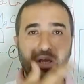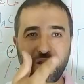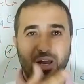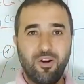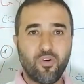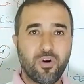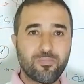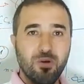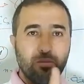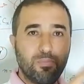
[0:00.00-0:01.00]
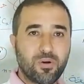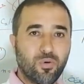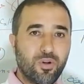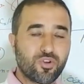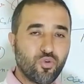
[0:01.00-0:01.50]
تحلوهم
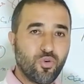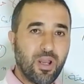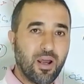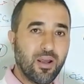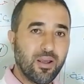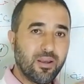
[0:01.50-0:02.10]
بكل سهوله